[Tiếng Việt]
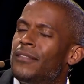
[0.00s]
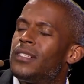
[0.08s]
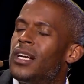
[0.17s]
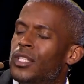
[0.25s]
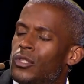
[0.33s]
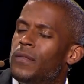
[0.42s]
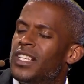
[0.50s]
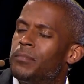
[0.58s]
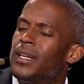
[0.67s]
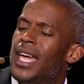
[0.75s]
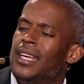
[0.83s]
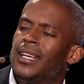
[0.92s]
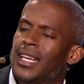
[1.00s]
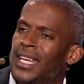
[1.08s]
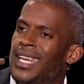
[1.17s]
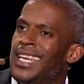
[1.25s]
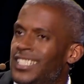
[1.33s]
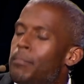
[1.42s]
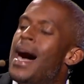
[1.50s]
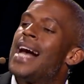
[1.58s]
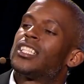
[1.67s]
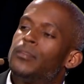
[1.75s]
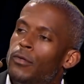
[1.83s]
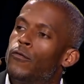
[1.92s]
động trong việc này, nhưng liệu
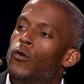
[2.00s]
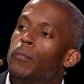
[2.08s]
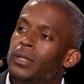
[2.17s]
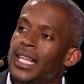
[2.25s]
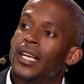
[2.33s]
một người chơi